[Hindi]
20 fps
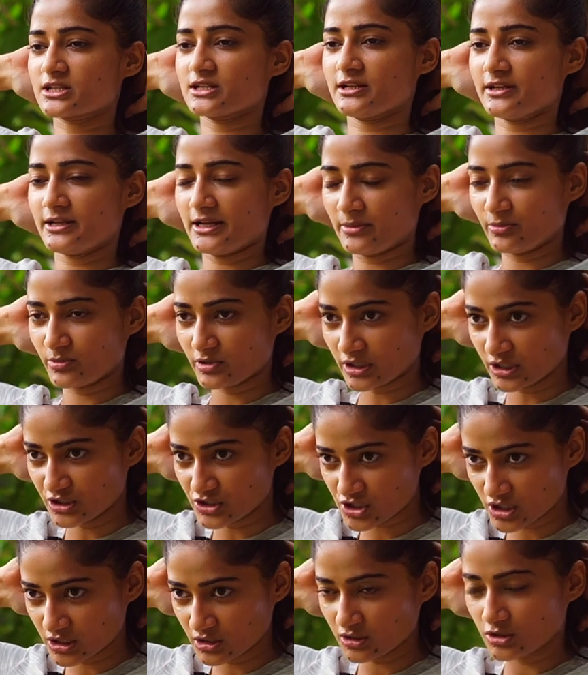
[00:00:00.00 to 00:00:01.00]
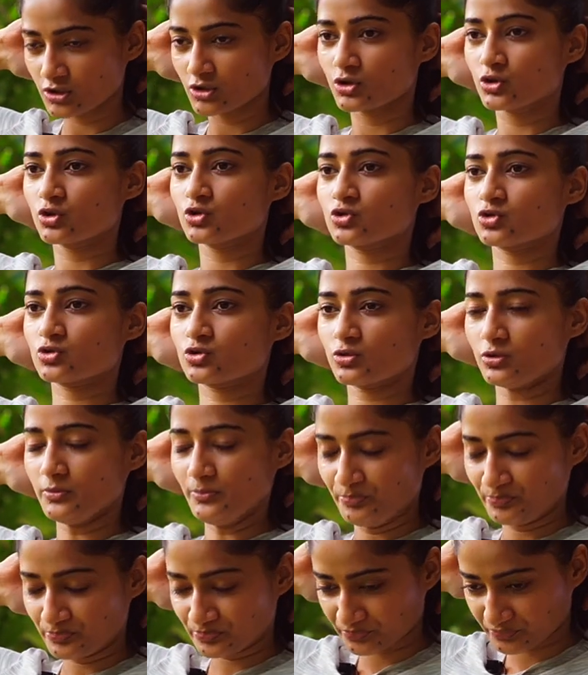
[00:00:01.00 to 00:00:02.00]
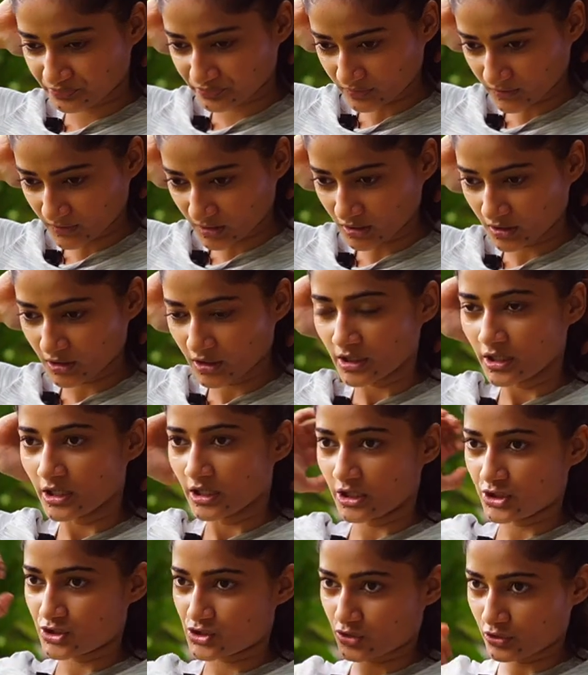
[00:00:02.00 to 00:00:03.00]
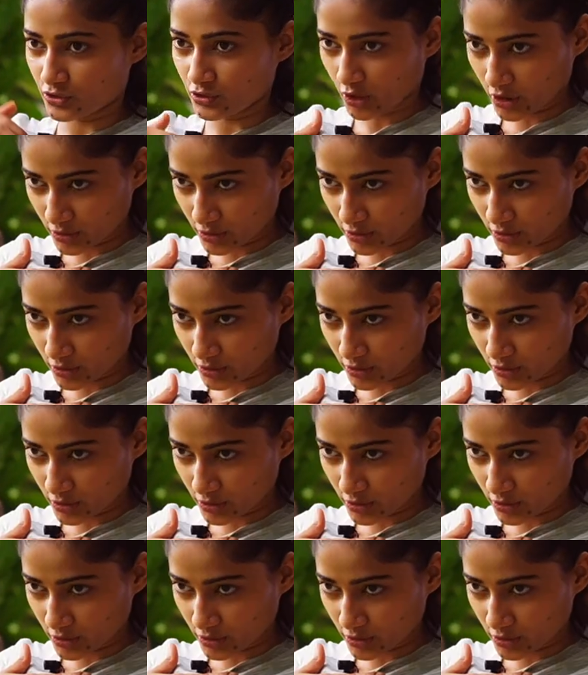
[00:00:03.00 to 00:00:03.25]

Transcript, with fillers: बेसिकली आई एम क्रंचिंग सो इट शुड